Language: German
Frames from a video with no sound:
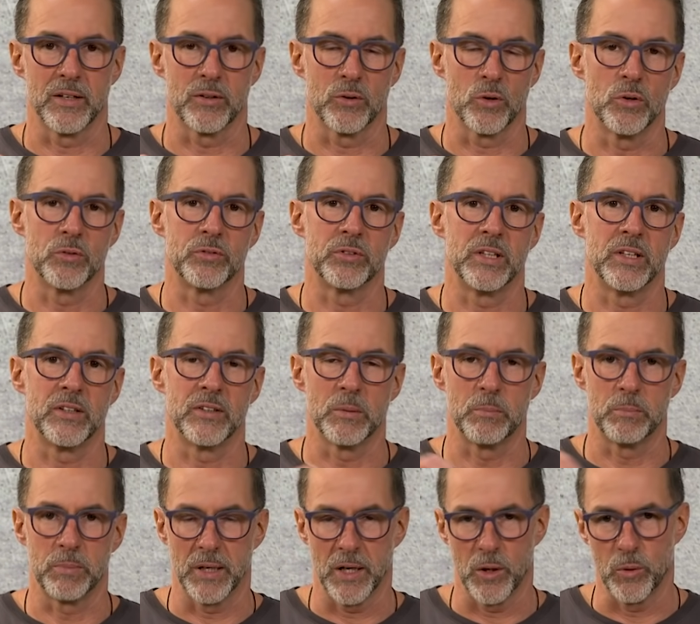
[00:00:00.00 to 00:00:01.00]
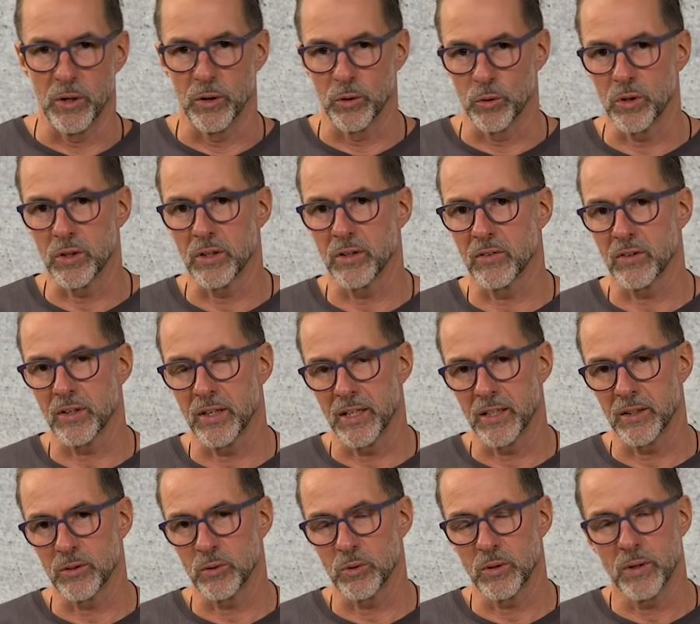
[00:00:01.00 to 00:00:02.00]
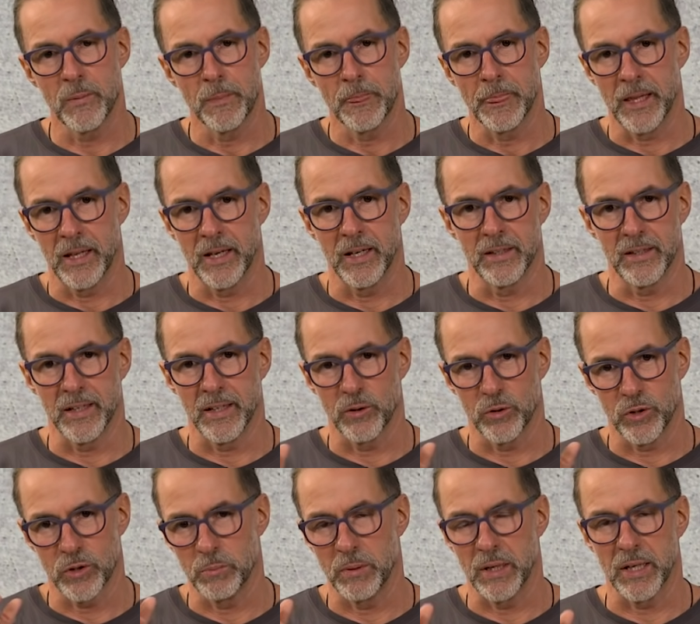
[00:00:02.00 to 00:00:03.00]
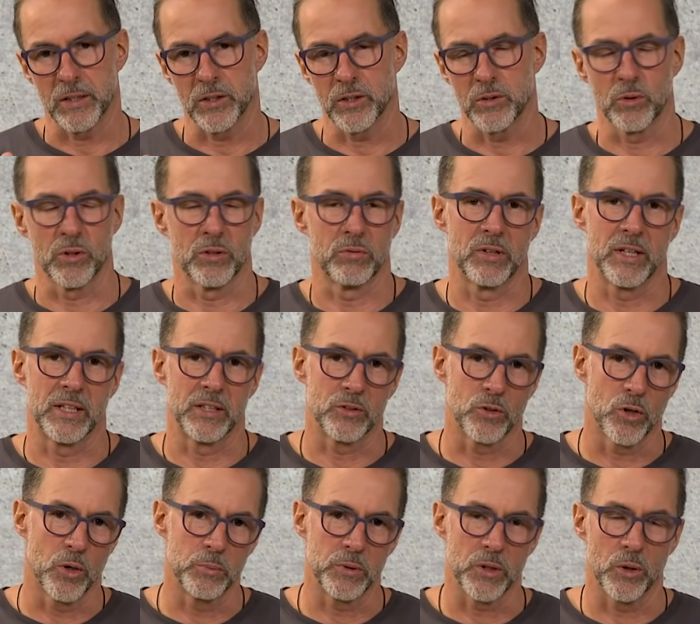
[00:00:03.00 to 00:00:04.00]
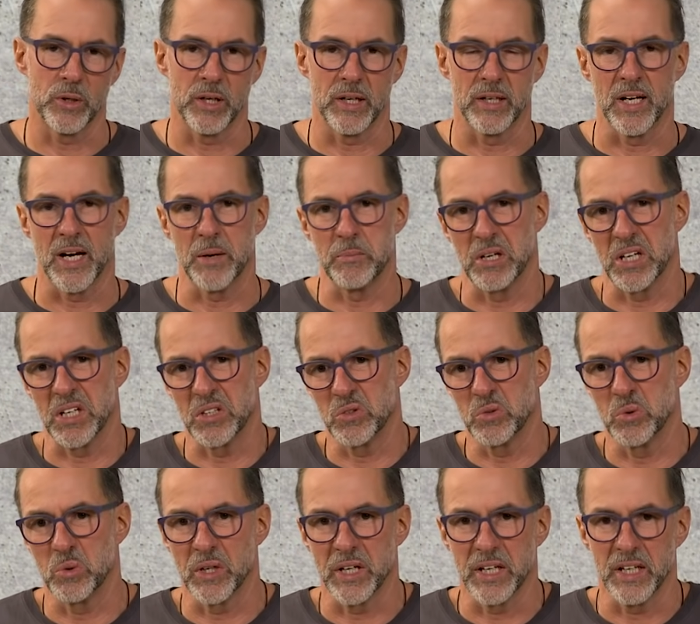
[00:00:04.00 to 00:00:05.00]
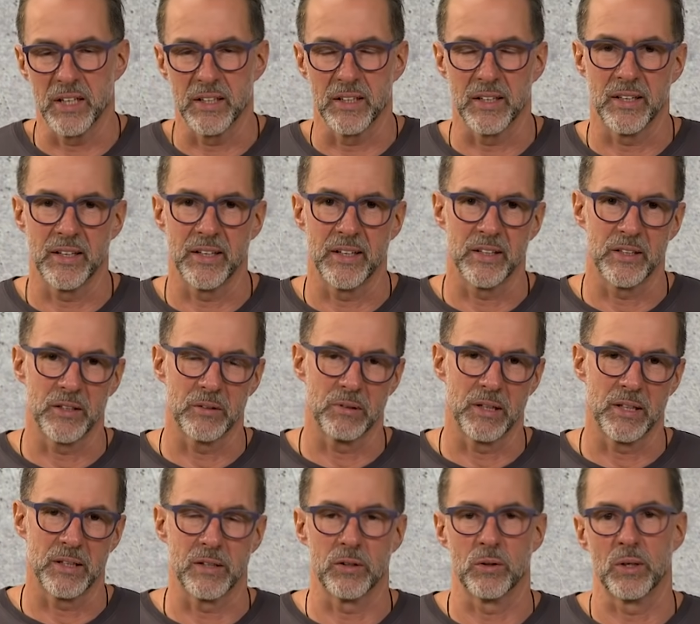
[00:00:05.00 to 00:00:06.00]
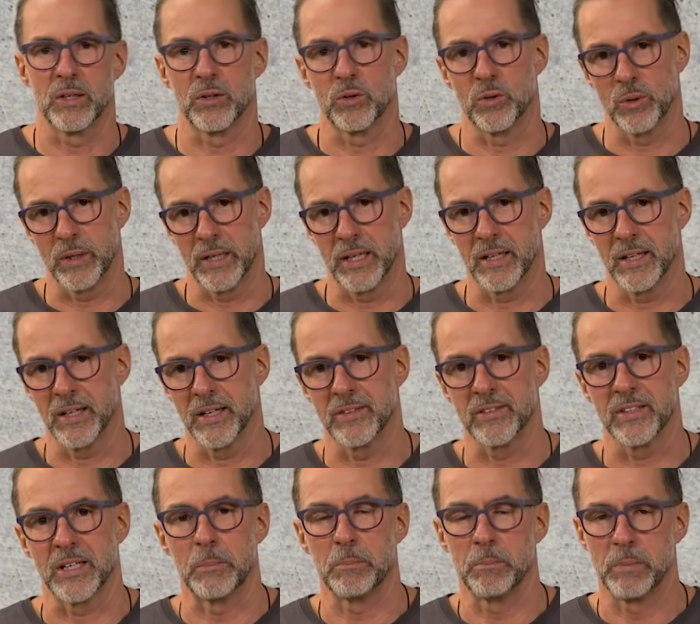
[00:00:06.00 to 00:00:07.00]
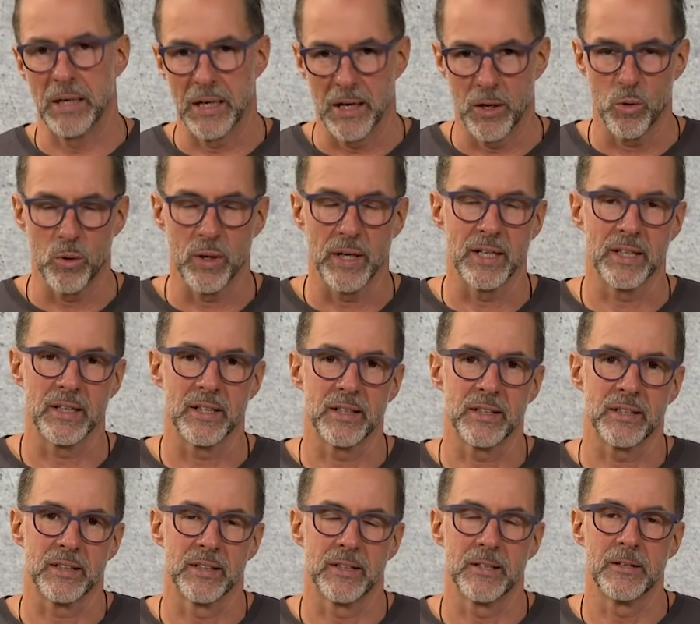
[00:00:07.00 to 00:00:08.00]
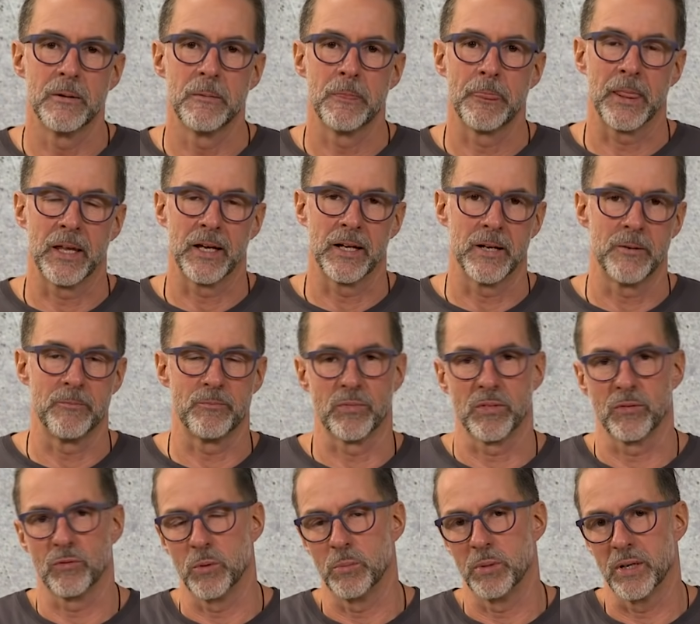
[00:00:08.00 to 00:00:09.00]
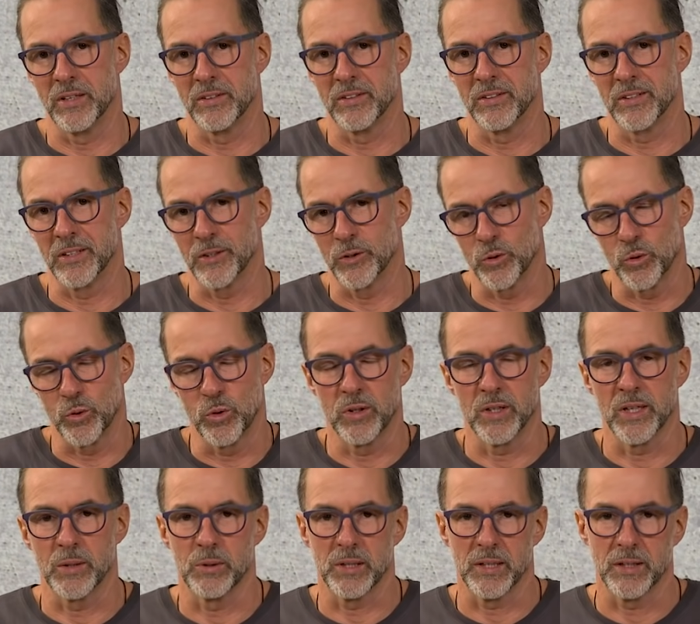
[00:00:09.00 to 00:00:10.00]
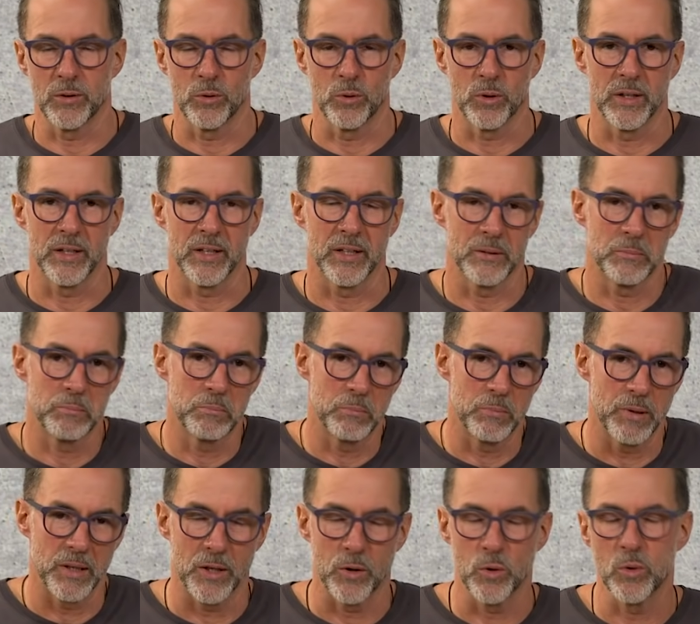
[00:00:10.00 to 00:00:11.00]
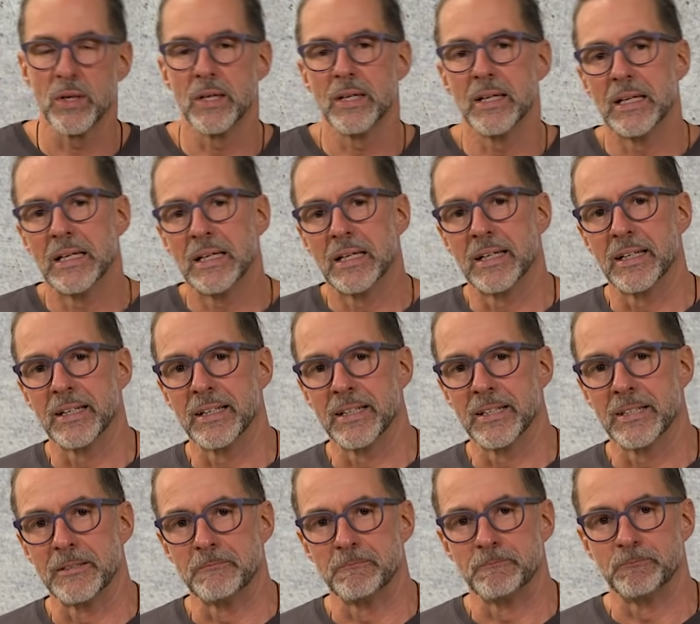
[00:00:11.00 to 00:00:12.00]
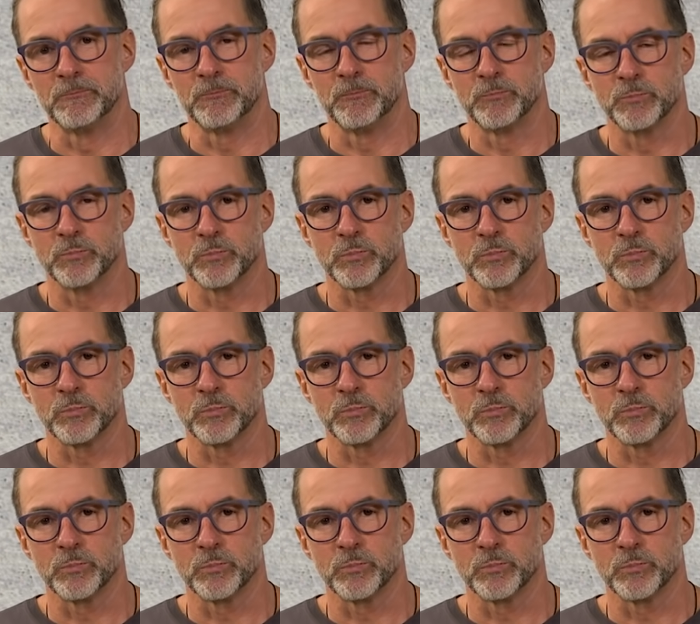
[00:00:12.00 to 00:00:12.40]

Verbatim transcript: als oft diese blaue Rückenzeichnung. Äh, dadurch merke ich, oder vielleicht kommt auch der Name Azurea daher. Ich weiß, also Azurea heißt ja blau eigentlich, ne? Ähm, wobei sie sind grün, aber Azurea blau. Ähm,